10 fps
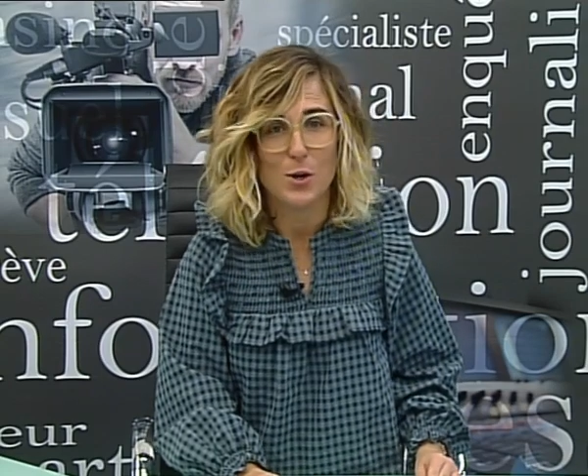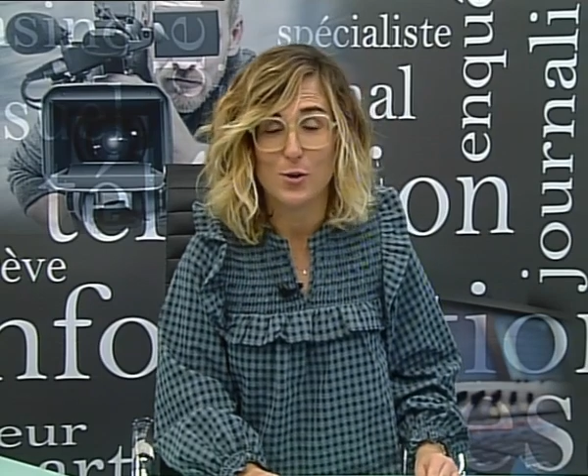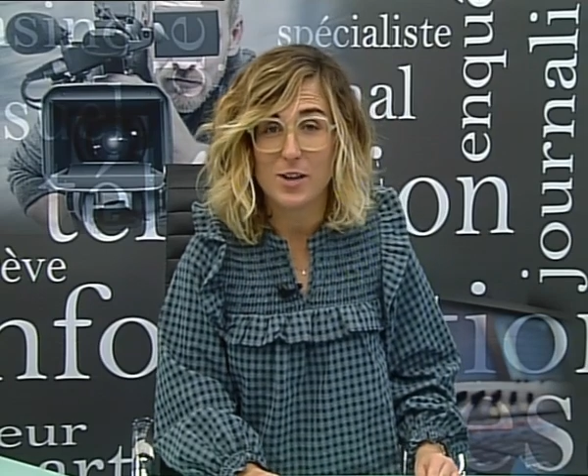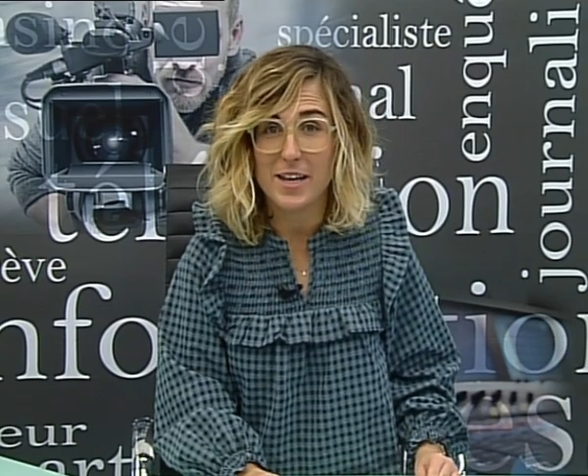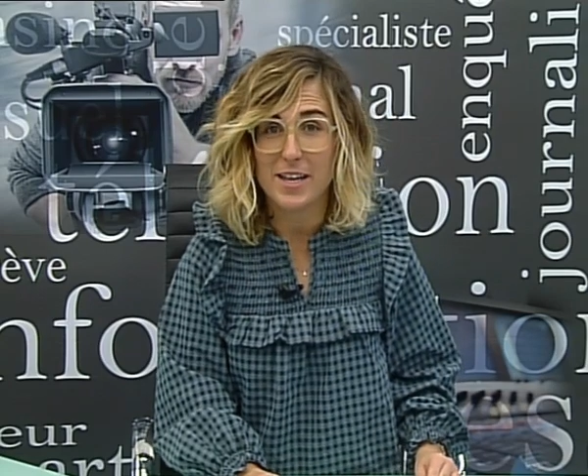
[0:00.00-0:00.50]

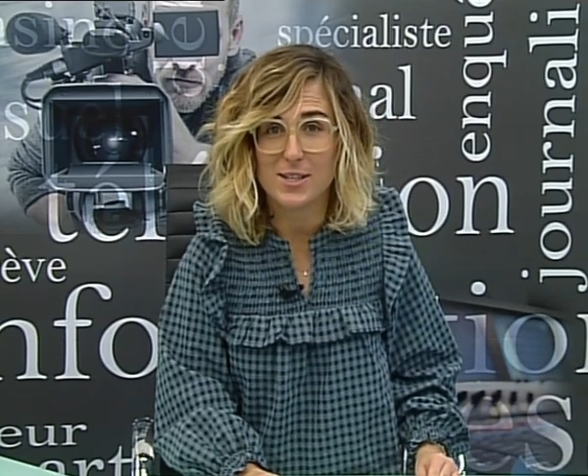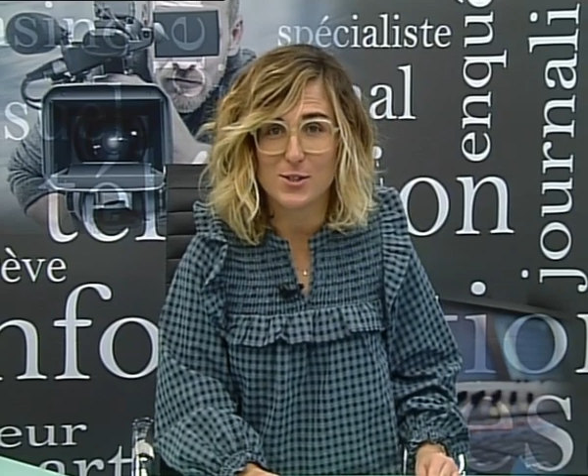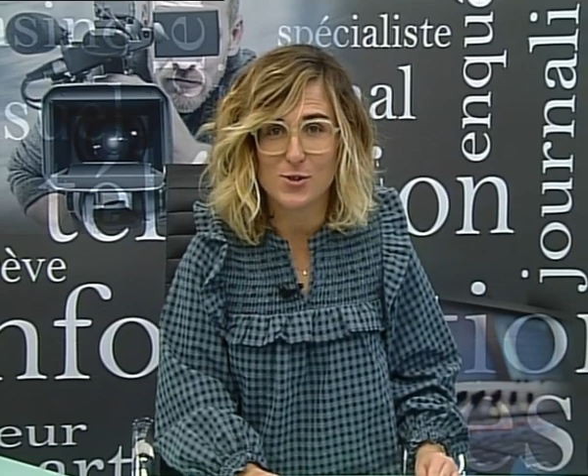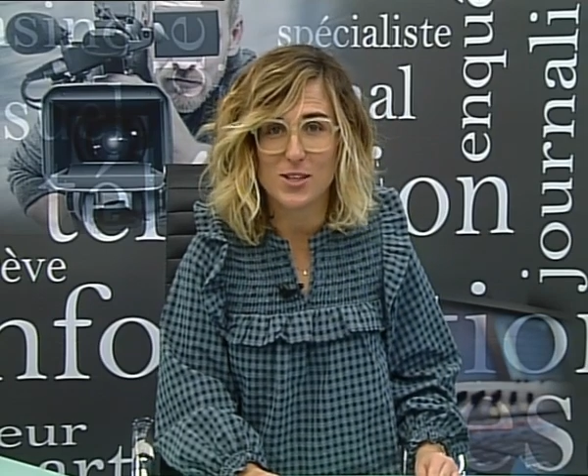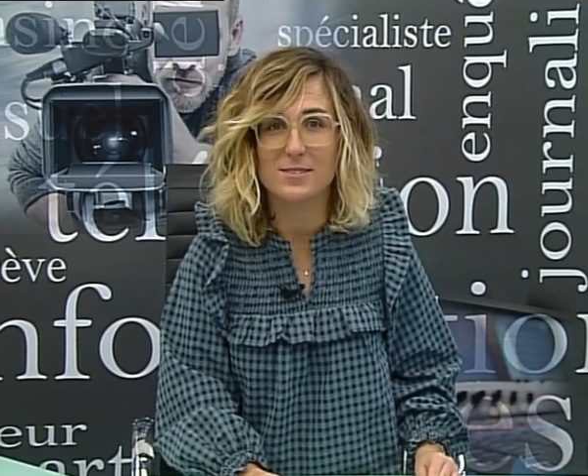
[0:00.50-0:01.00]
los Reyes
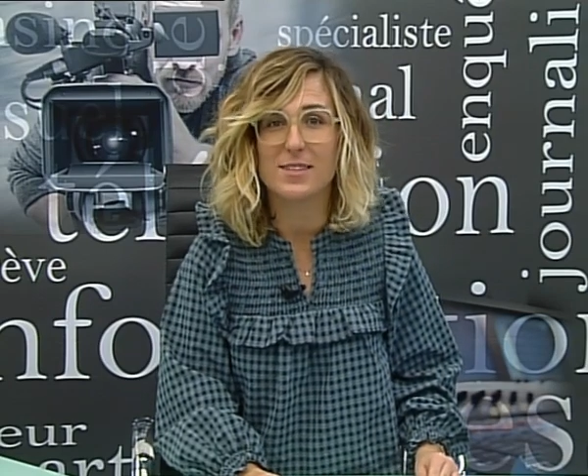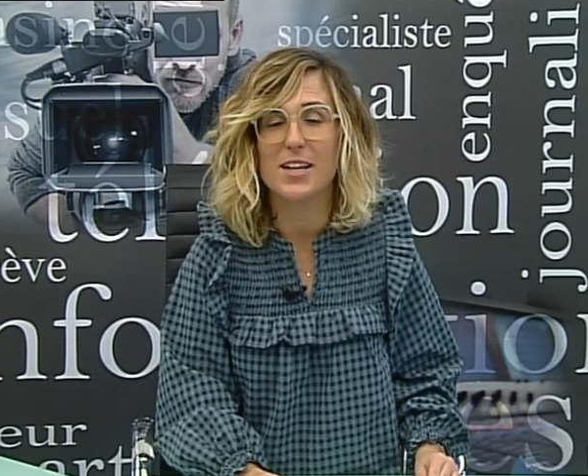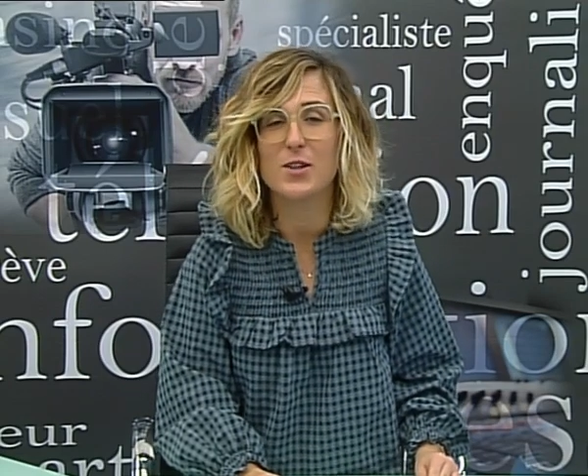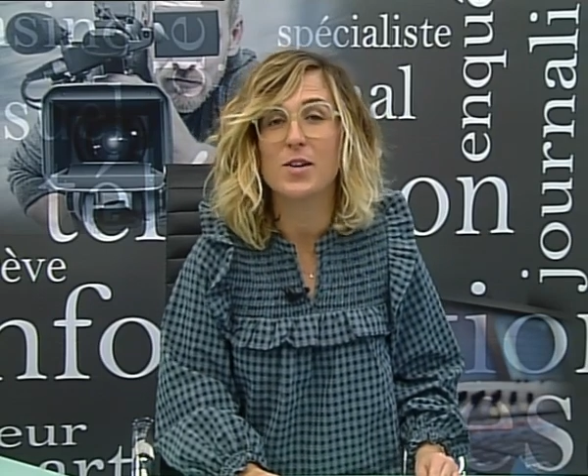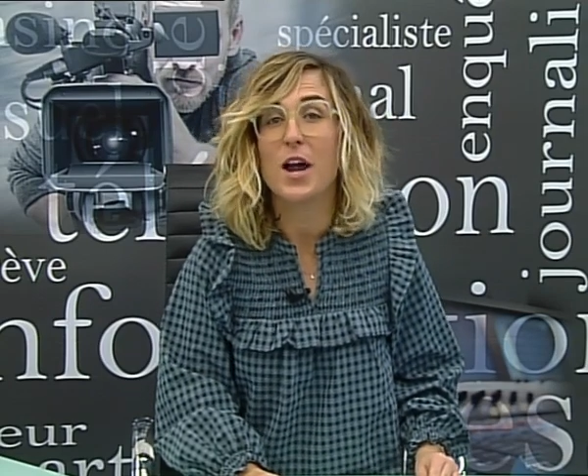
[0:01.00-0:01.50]
nos han
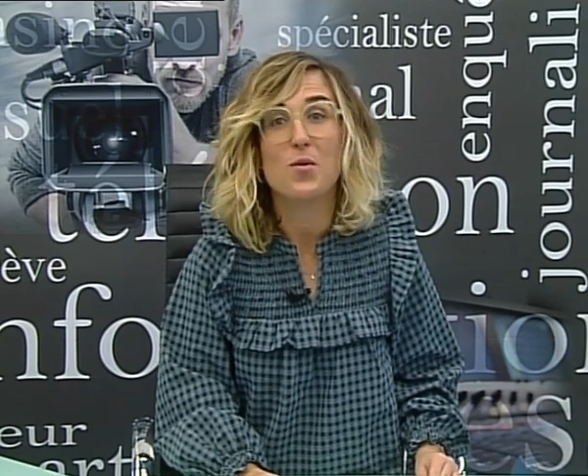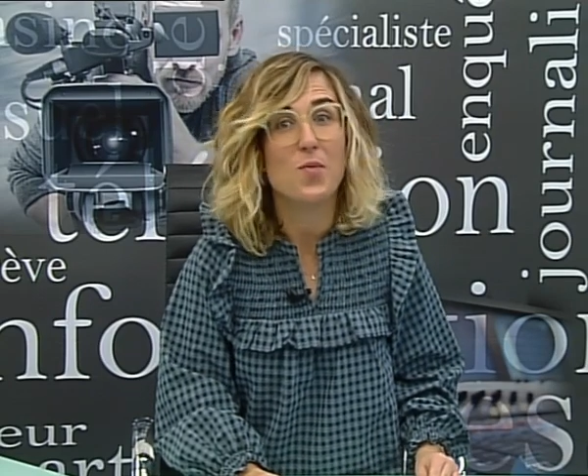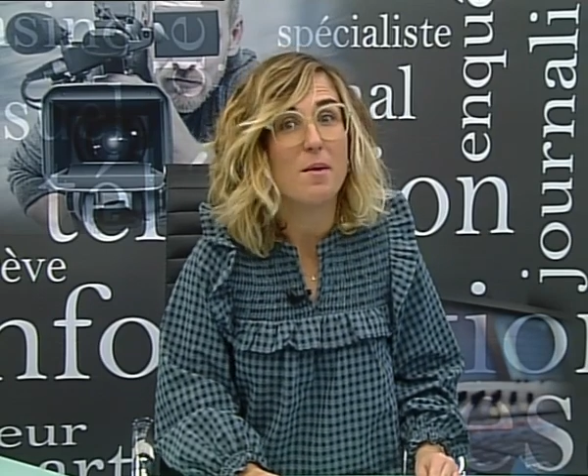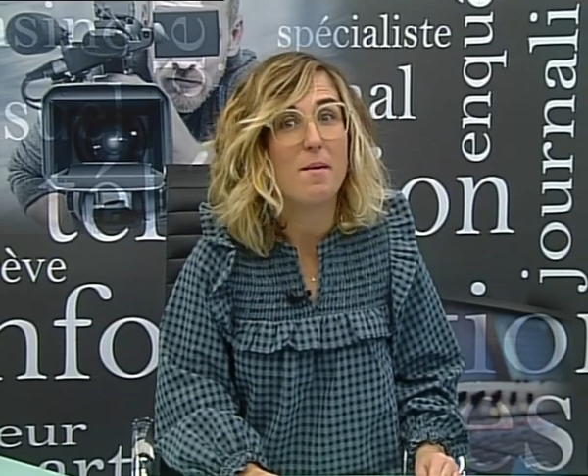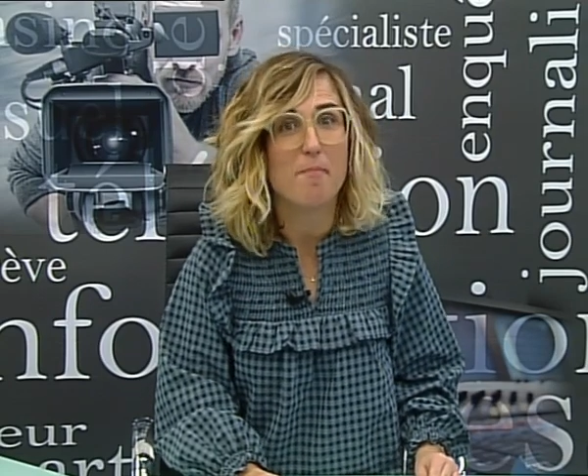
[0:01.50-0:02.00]
traído una
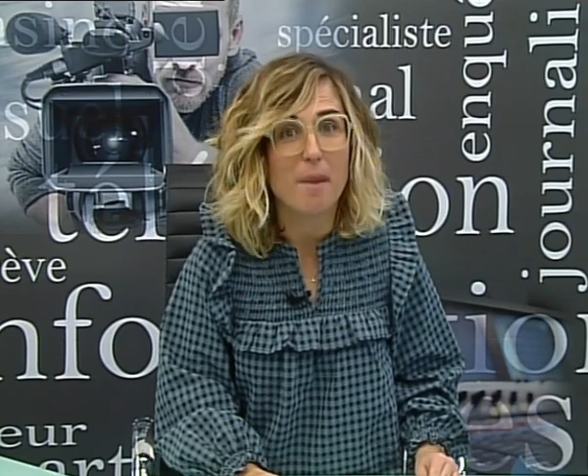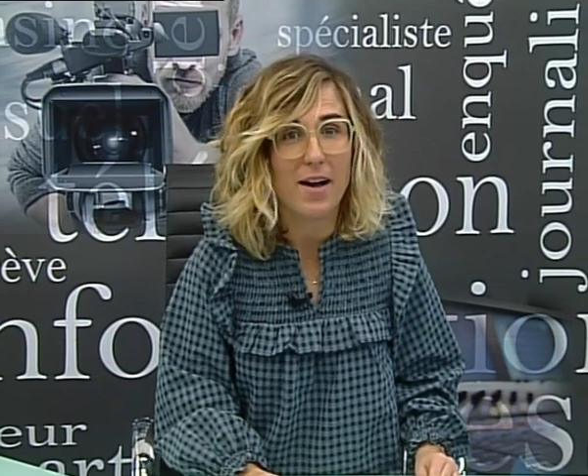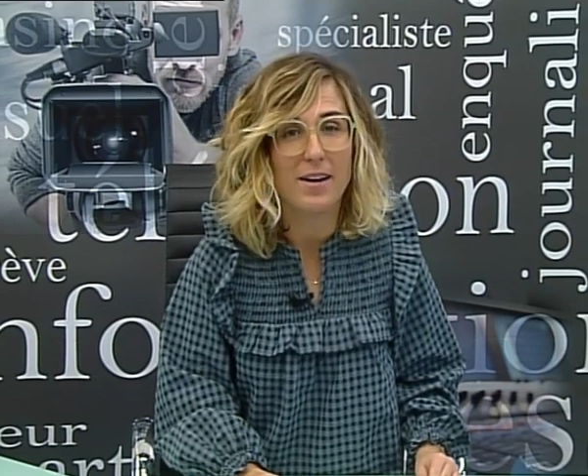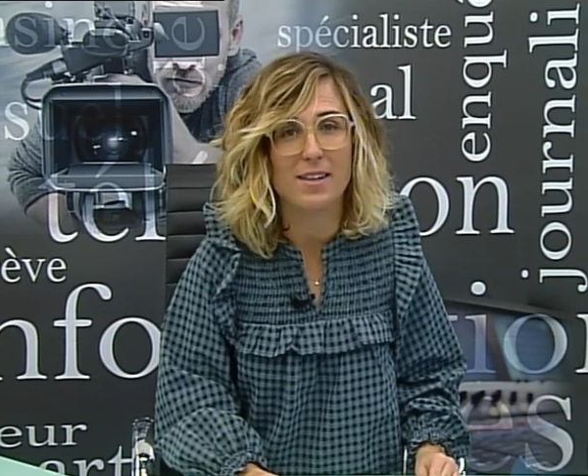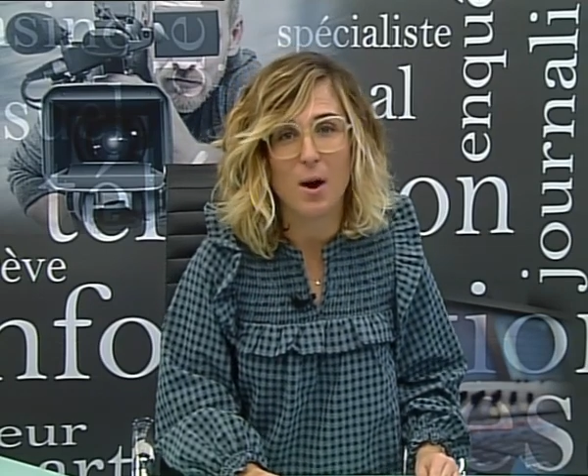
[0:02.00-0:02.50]
nueva página